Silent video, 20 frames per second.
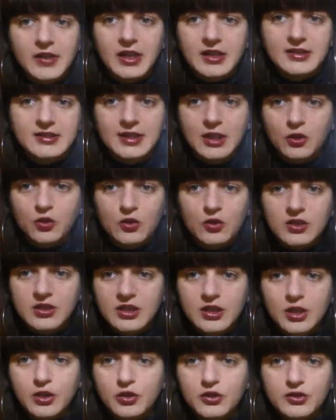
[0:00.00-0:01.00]
ve la
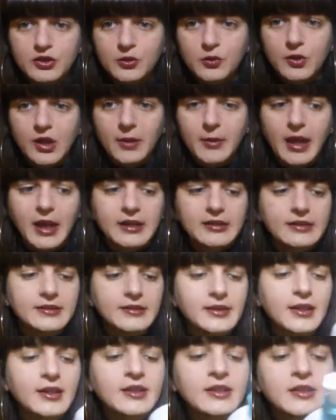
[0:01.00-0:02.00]
straconsiglio
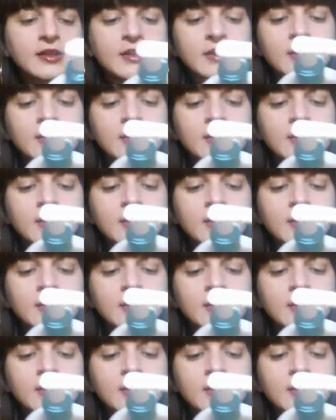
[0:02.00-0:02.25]
sicuramente